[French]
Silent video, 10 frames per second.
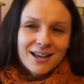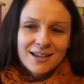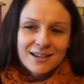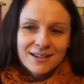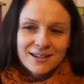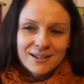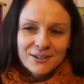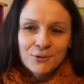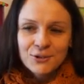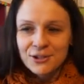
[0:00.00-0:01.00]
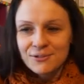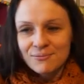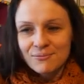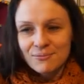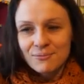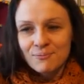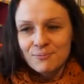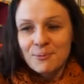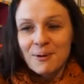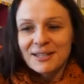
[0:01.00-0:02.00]
Et donc je
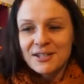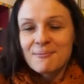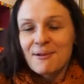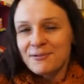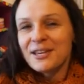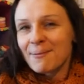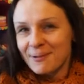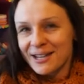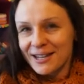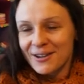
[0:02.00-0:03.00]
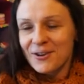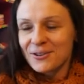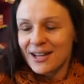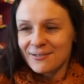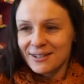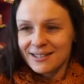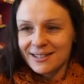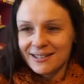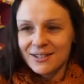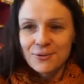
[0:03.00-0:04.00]
j'ai partagé ma vie après l'école avec
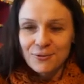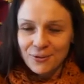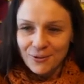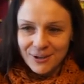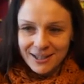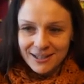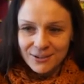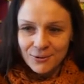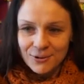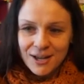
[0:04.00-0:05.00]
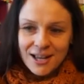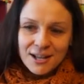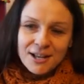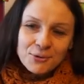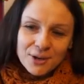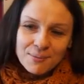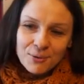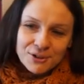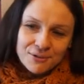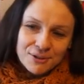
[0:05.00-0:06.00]
des, enfants et donc
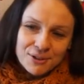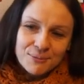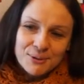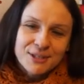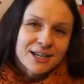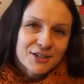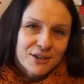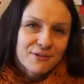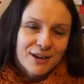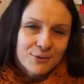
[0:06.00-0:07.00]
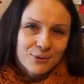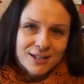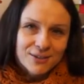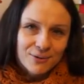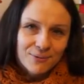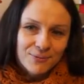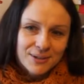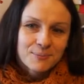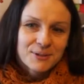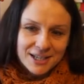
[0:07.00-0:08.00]
naturellement je, me suis dirigée vers l'éducation
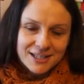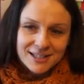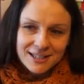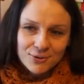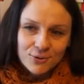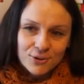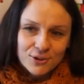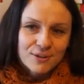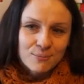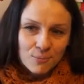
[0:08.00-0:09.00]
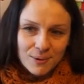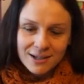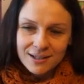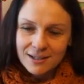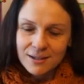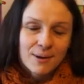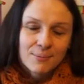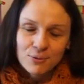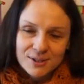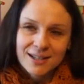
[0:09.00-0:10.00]
spécialisée donc j'ai fait mon bac, euh,
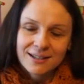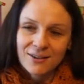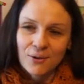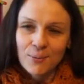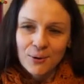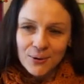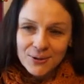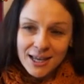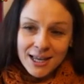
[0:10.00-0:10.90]
bac plus 5 en Pologne